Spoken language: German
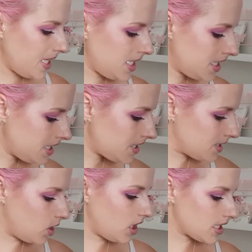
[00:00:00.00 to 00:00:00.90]
ich
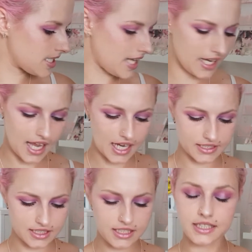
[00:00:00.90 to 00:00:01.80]
noch sehr
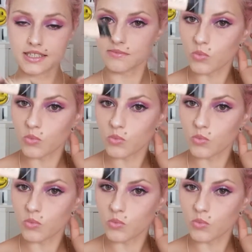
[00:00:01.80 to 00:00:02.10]
gerne diesen